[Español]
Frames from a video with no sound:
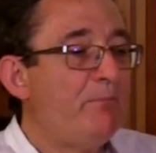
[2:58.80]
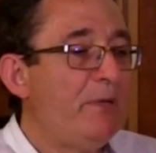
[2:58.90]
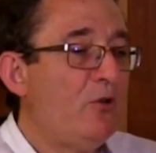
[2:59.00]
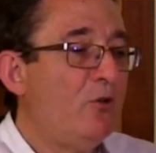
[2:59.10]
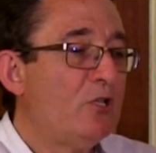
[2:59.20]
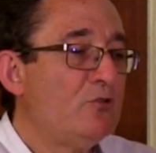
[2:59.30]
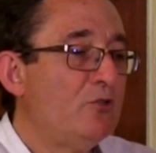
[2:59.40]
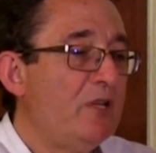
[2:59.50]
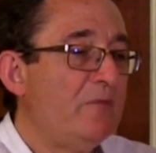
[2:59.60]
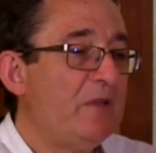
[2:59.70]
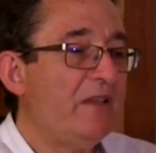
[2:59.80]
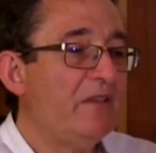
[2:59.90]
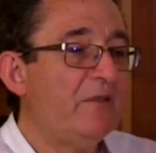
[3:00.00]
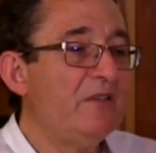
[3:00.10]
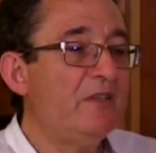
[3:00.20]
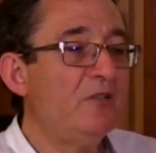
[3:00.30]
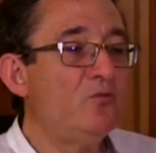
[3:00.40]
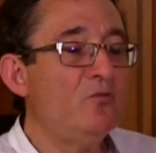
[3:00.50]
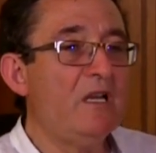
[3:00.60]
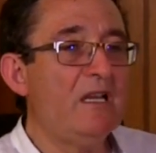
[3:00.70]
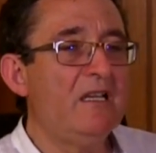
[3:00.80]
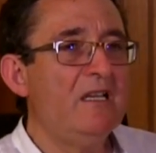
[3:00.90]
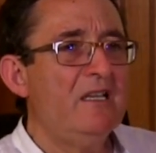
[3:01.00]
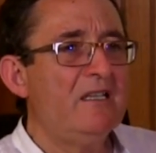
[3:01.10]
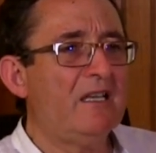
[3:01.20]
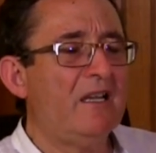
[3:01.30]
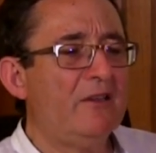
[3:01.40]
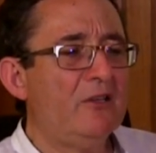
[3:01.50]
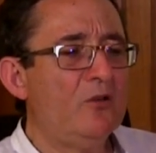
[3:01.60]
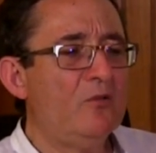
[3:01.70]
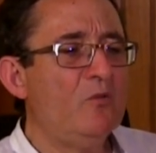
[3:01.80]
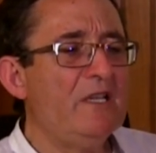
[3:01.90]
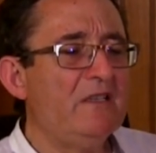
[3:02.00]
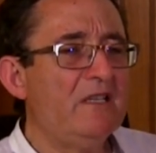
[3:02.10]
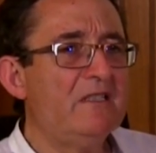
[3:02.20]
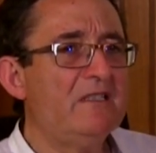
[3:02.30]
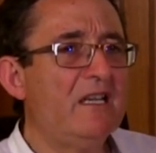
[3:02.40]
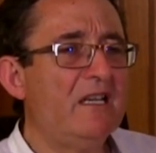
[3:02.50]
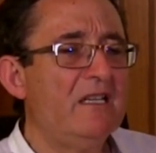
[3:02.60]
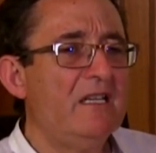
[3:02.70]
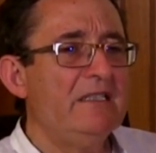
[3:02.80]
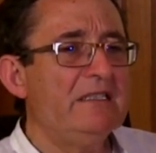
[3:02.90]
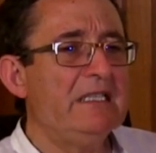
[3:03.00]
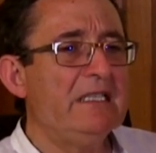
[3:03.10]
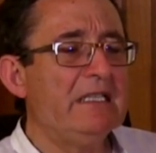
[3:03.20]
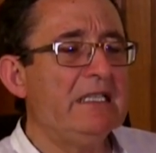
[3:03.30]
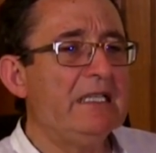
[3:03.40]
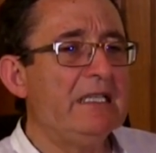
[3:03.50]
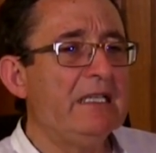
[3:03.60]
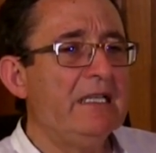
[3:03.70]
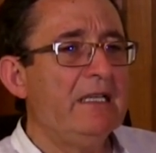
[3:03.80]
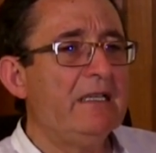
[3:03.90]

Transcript: Pero lo que sucede inmediatamente es una reacción muy intensa de eh,